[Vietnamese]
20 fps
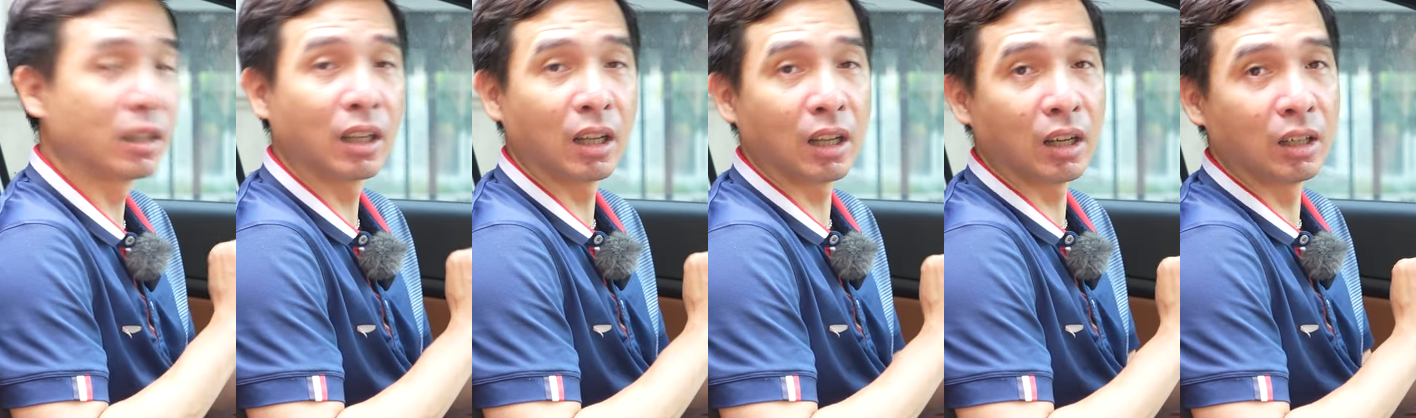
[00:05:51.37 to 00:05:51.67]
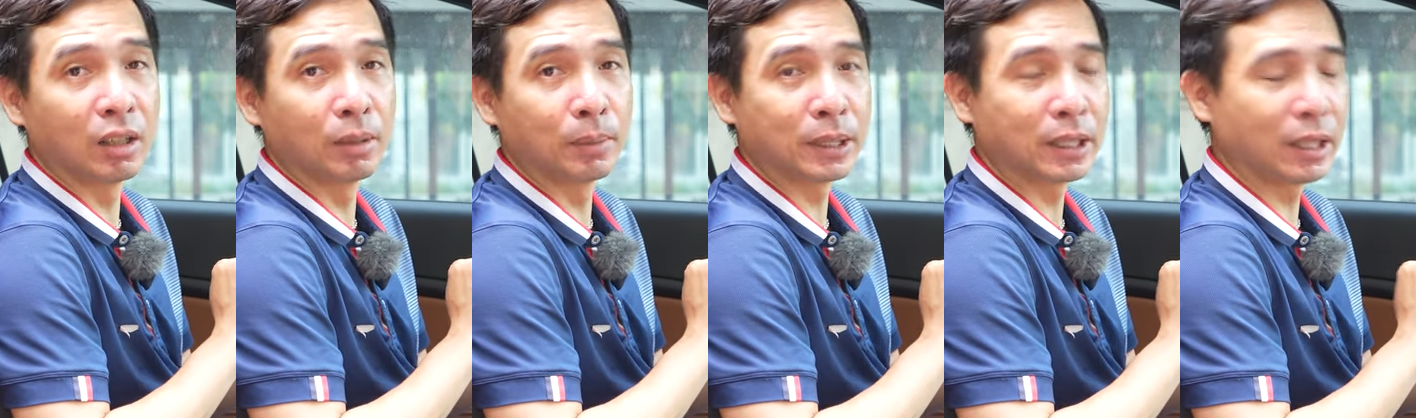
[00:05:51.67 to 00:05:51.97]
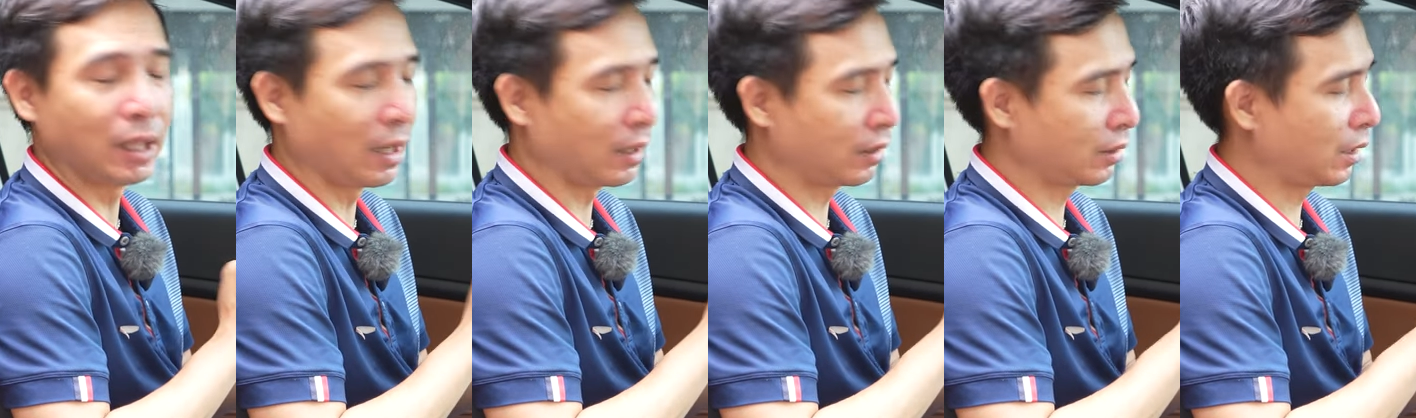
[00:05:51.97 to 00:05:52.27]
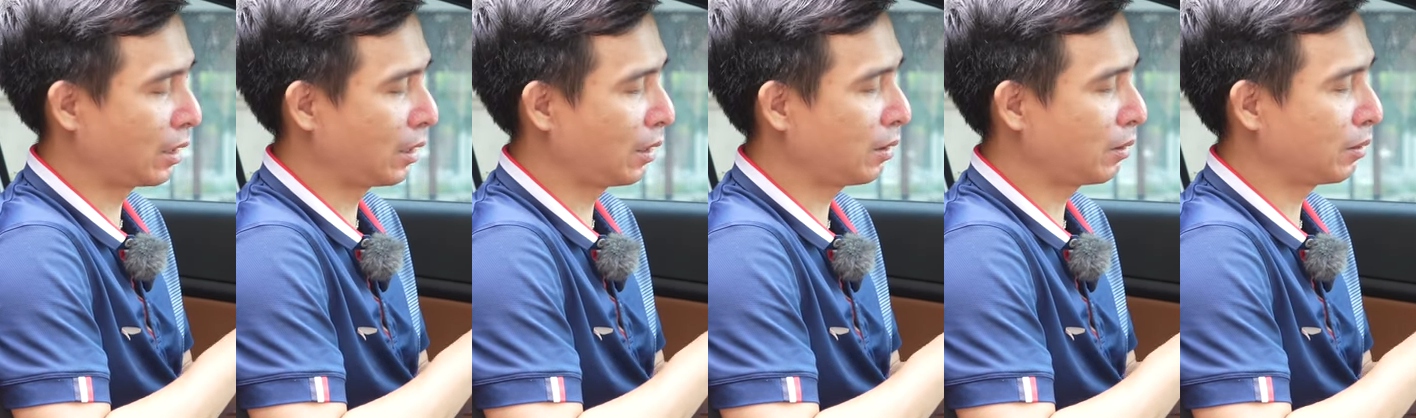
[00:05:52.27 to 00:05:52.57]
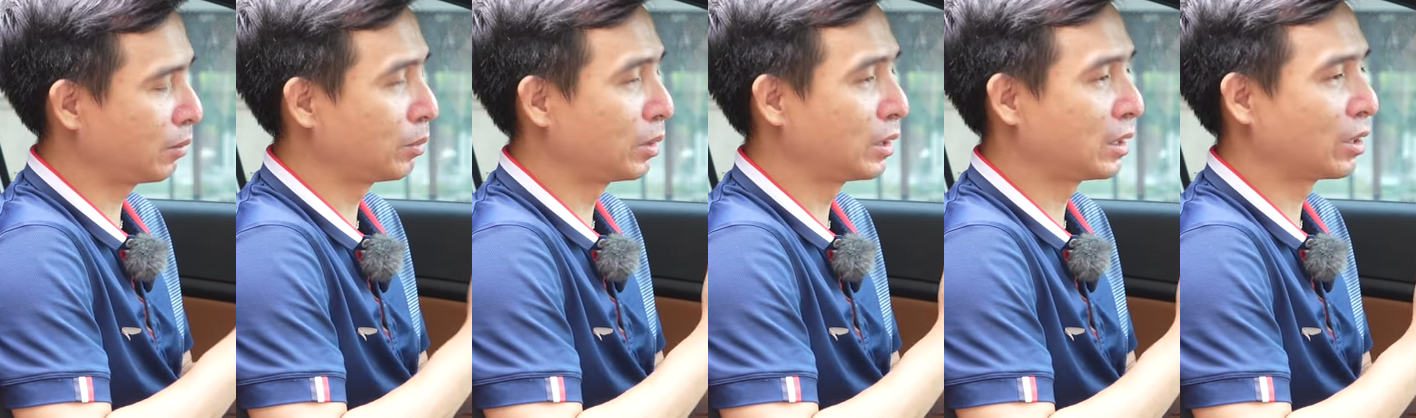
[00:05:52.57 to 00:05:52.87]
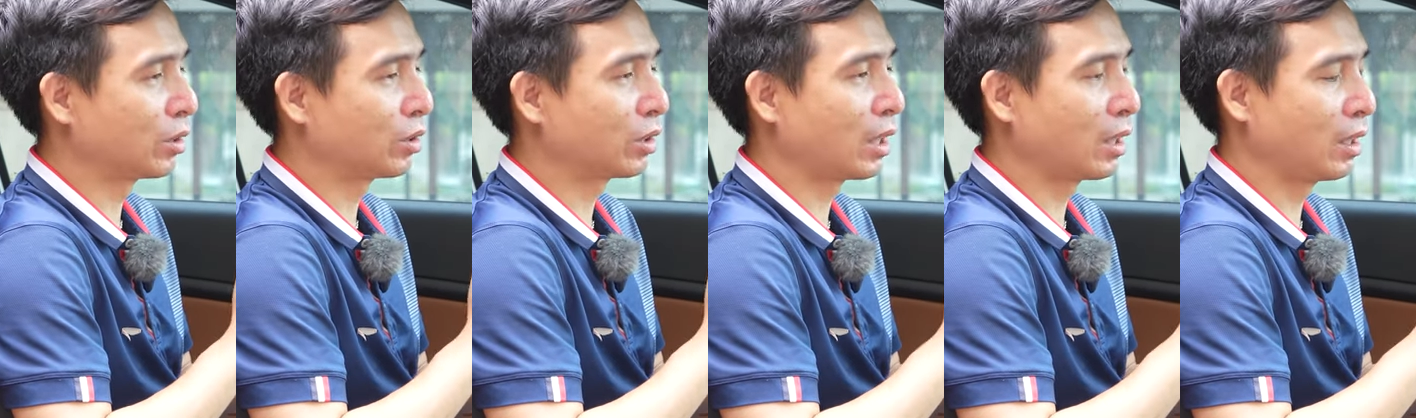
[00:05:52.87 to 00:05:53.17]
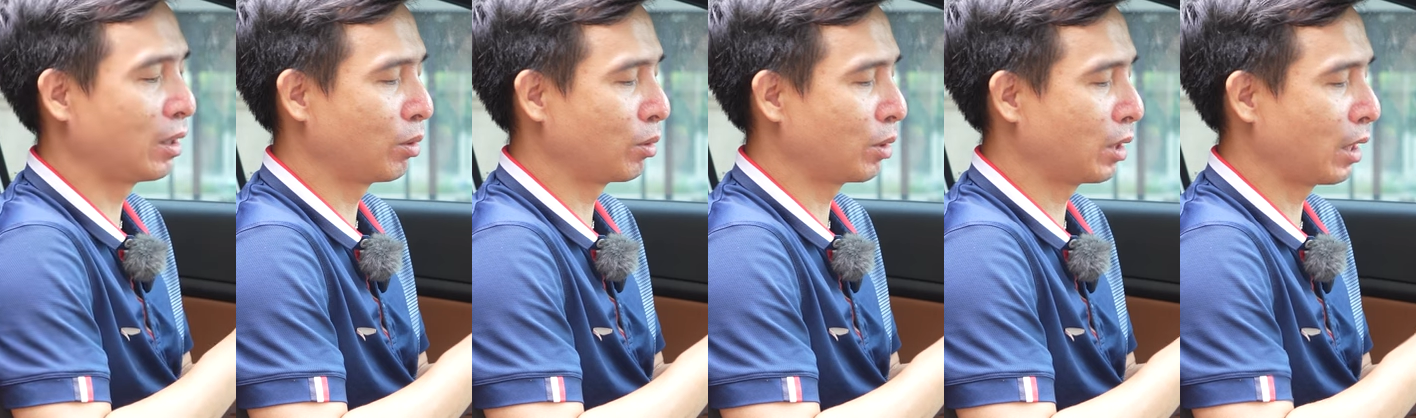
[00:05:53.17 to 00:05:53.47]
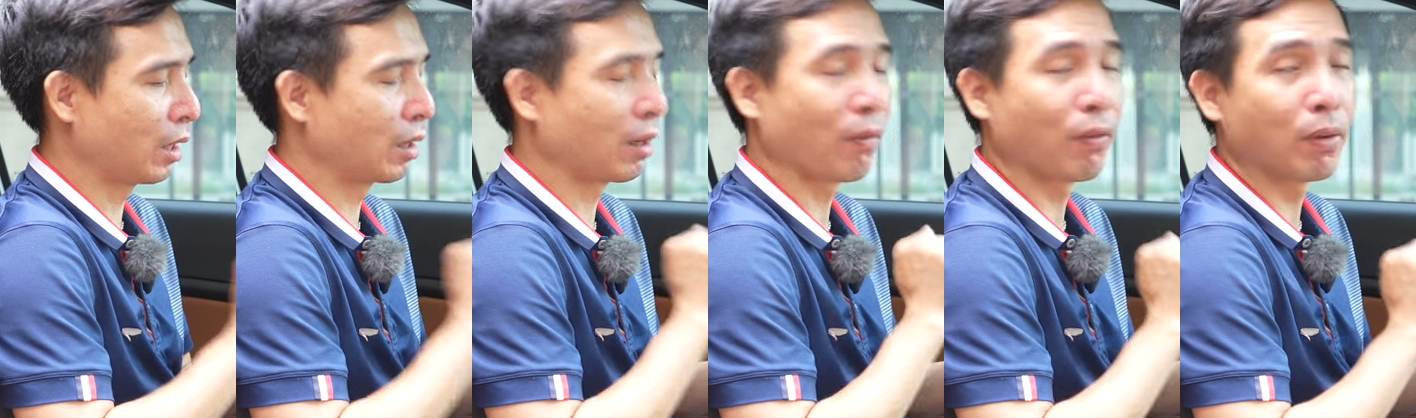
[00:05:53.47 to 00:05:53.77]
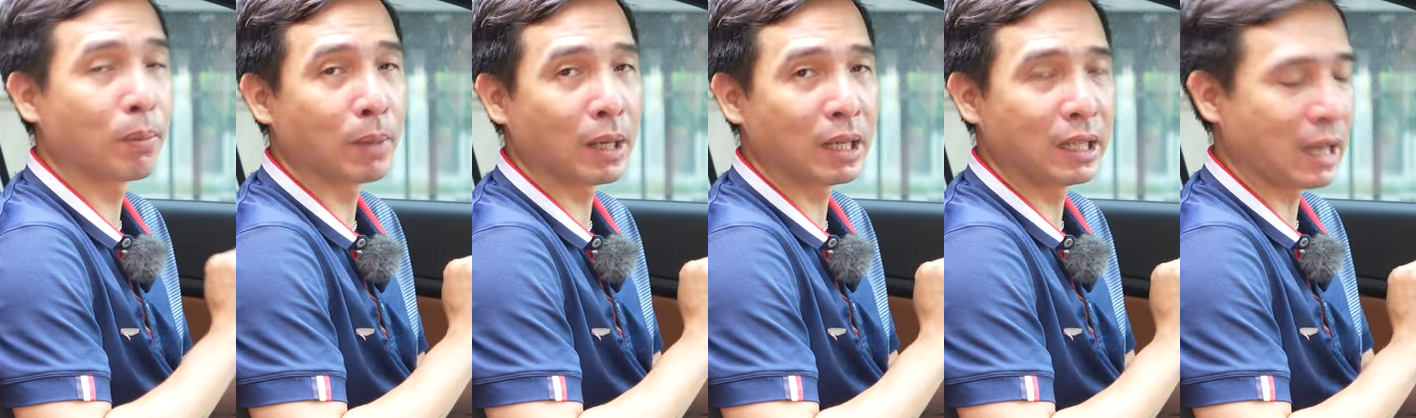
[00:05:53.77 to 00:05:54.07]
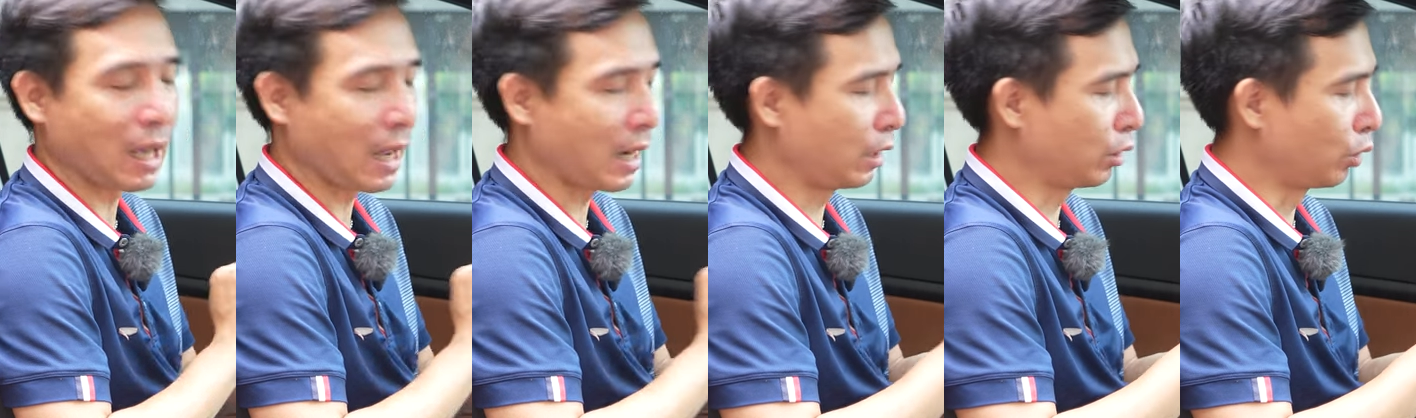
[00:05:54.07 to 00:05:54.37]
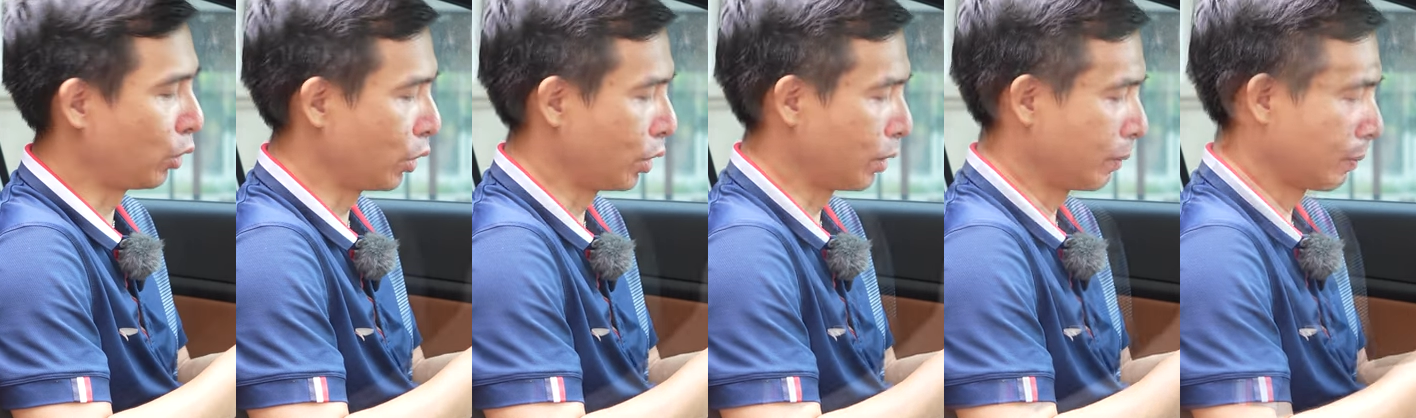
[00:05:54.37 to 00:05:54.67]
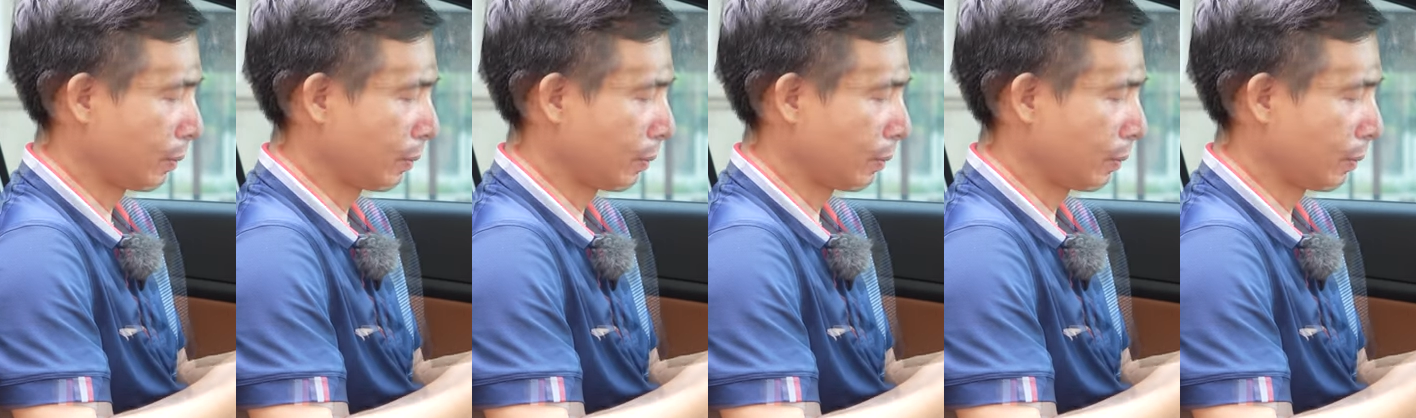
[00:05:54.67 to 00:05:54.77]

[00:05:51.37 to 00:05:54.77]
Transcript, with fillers: nó hơi bất tiện đấy mình chỉ có thể điều khiển cái phần media này thôi